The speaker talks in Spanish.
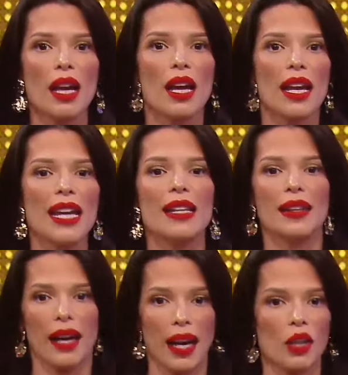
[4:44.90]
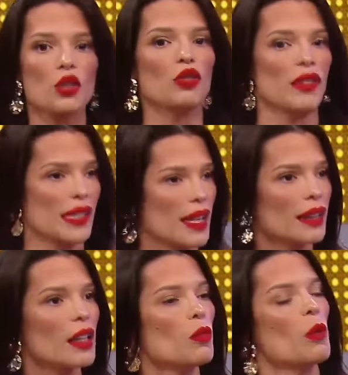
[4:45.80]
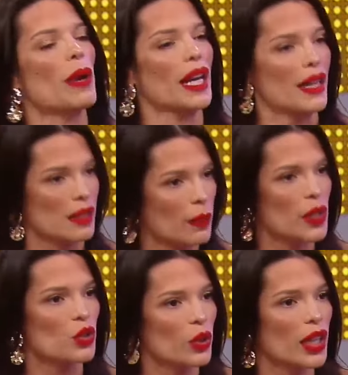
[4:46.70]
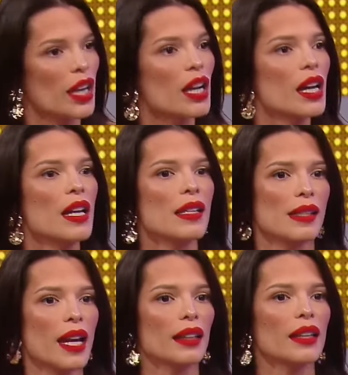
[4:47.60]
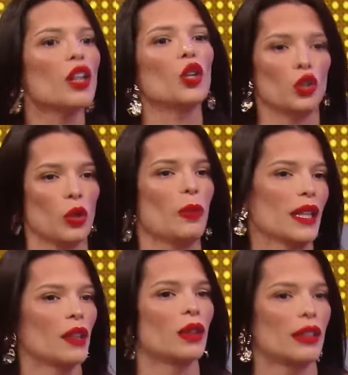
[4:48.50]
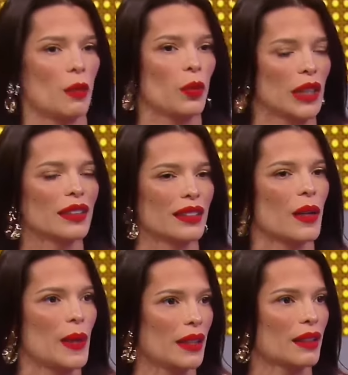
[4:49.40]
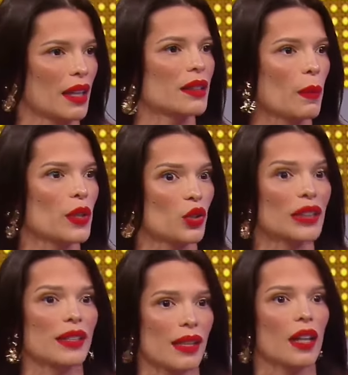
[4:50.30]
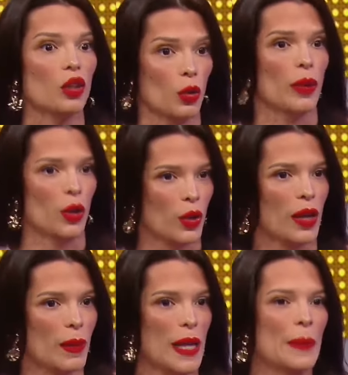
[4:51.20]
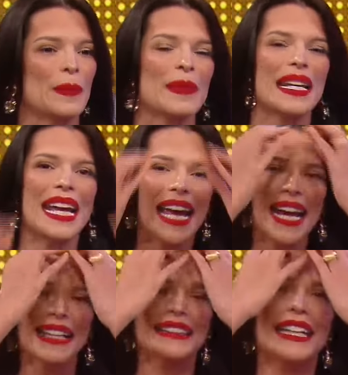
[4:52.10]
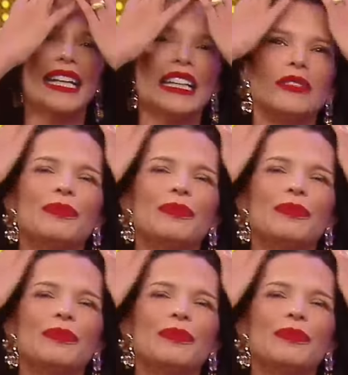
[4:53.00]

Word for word: indagar lo suficiente como para que esa persona sienta, no estoy perdiendo el tiempo en esa entrevista. Esta persona está sacando lo mejor de mí. Claro. Este,